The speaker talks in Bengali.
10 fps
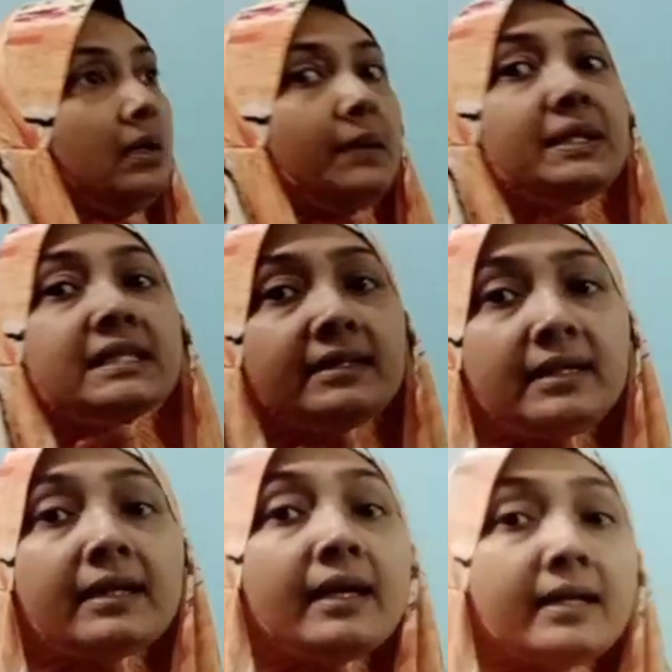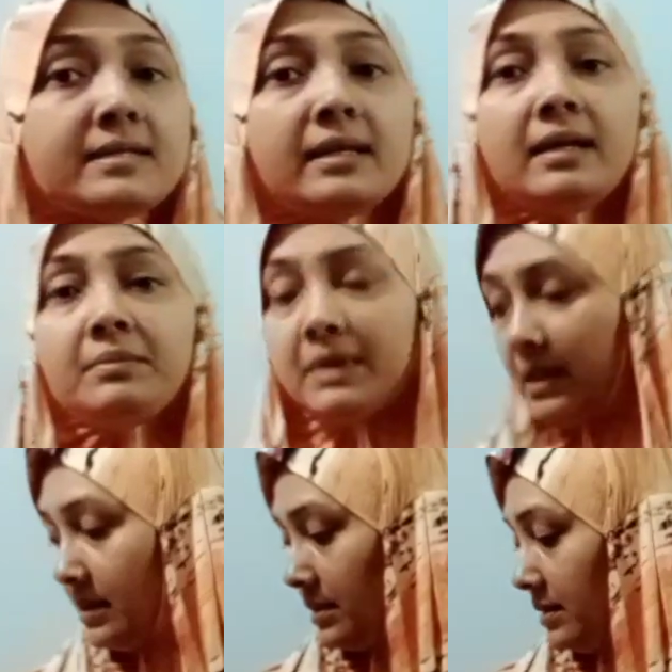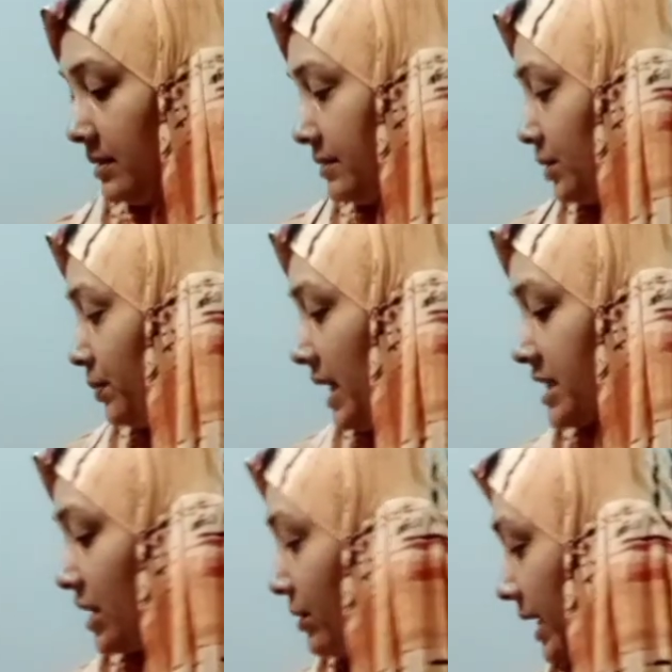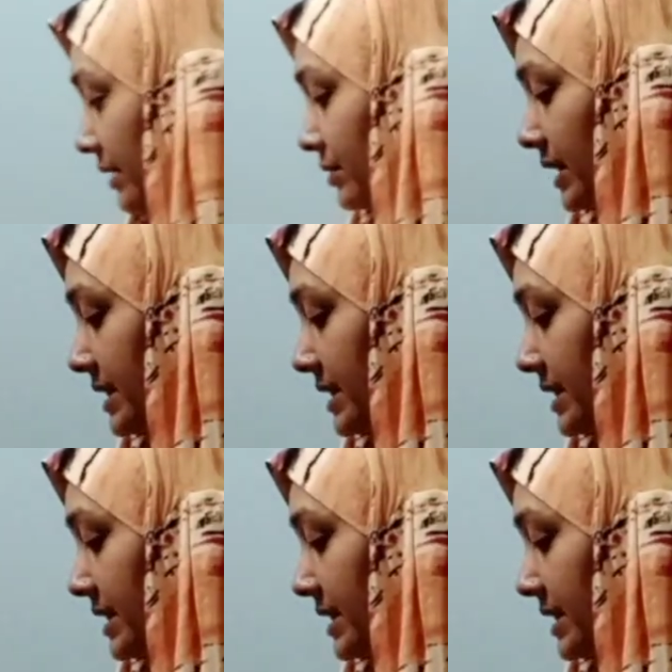আমরা চাহিদা রেখা এঁকেছিলাম তোমরা আশা করি এতদিনে